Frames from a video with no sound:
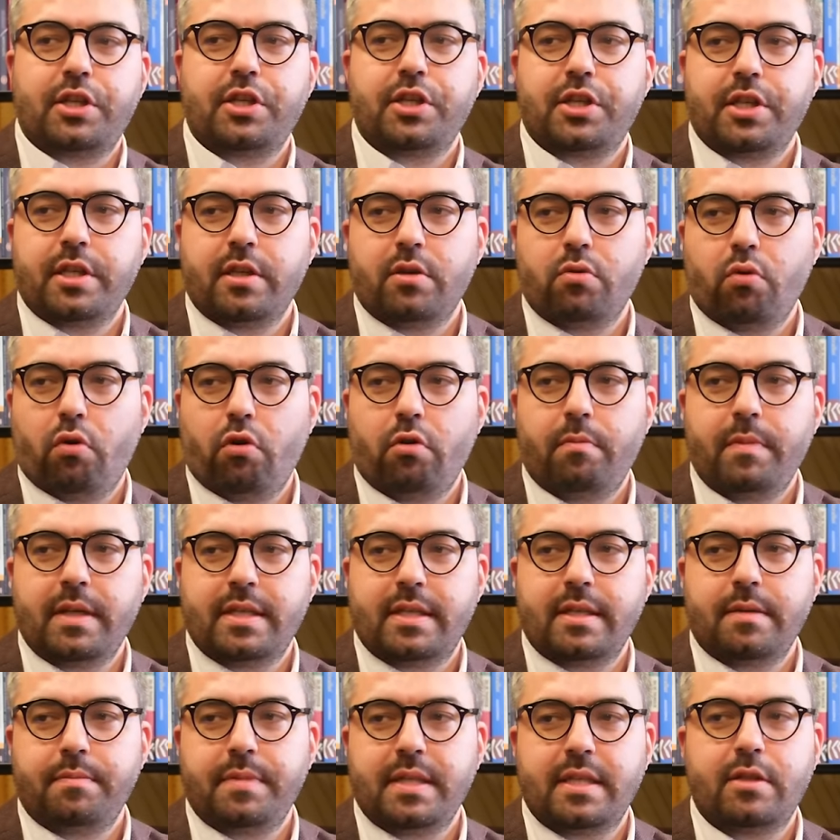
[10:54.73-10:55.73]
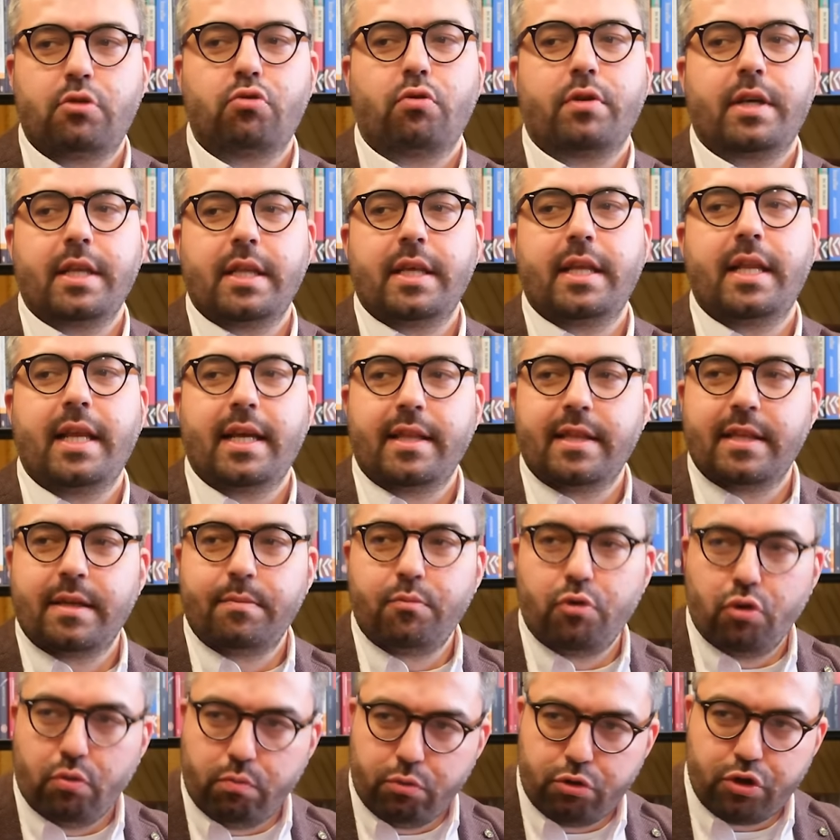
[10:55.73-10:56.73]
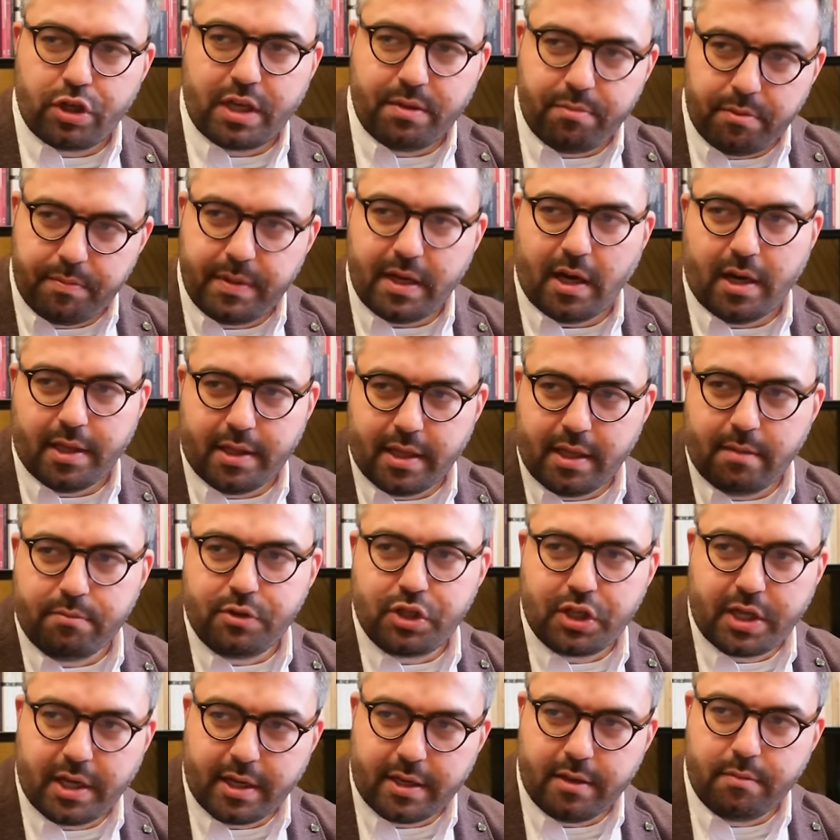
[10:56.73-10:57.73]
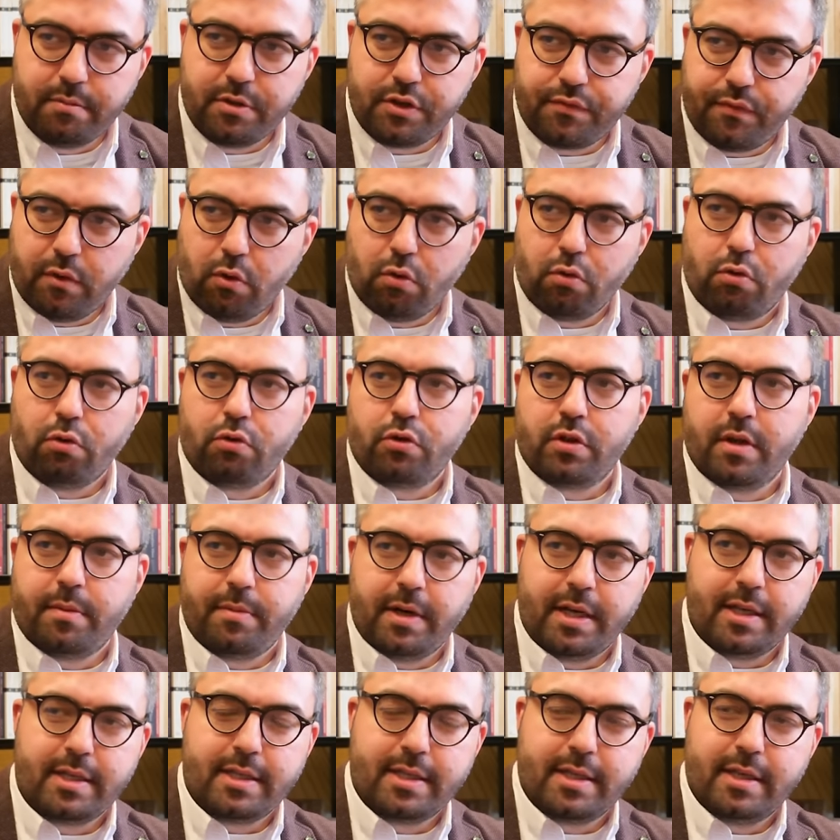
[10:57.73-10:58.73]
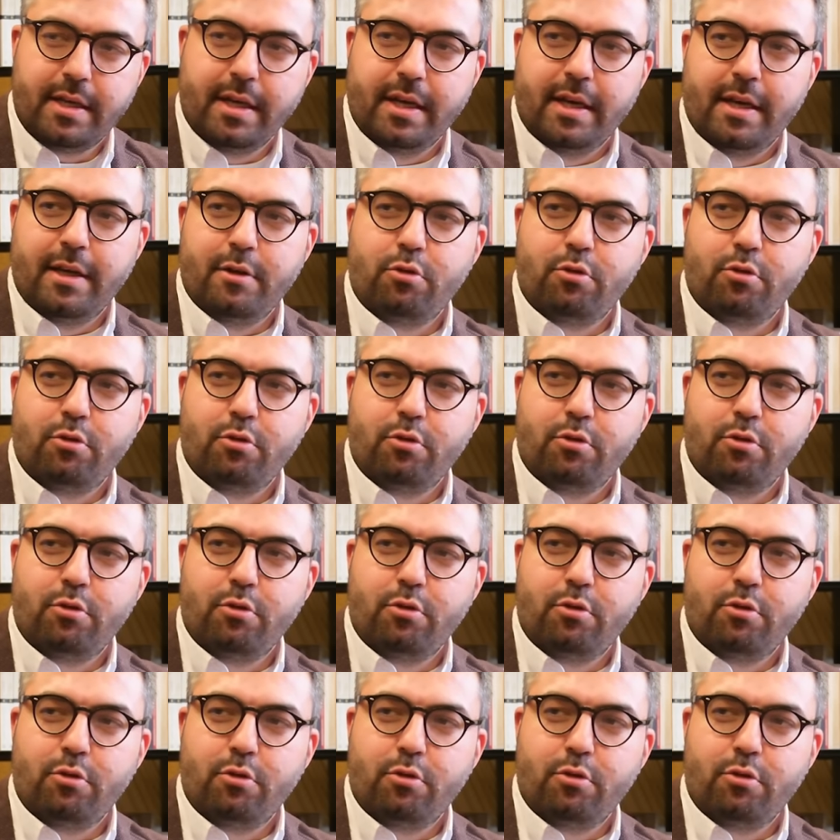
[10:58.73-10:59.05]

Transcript: kişinin ölmesi bizi çok ilgilendirmiyormuş gibi bir anlam çıkarılmış ve o konuda bazı